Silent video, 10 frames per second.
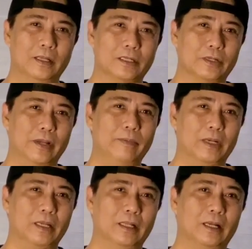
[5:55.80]
So yan,
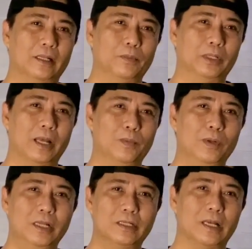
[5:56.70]
magkita-kita po tayo
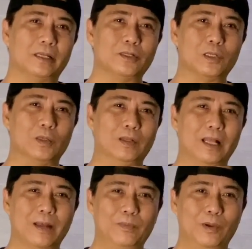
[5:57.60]
muli sa aking susunod
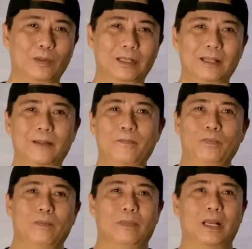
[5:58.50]
na upload.
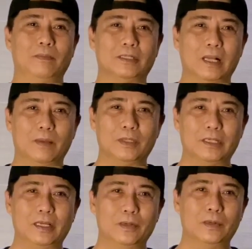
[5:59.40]
Maraming salamat
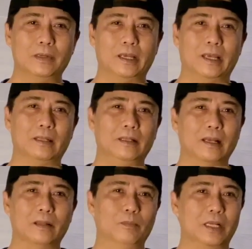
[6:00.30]
sa inyo and
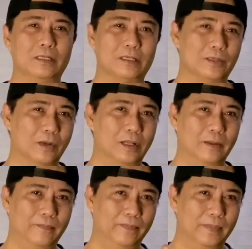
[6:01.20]
God bless us all.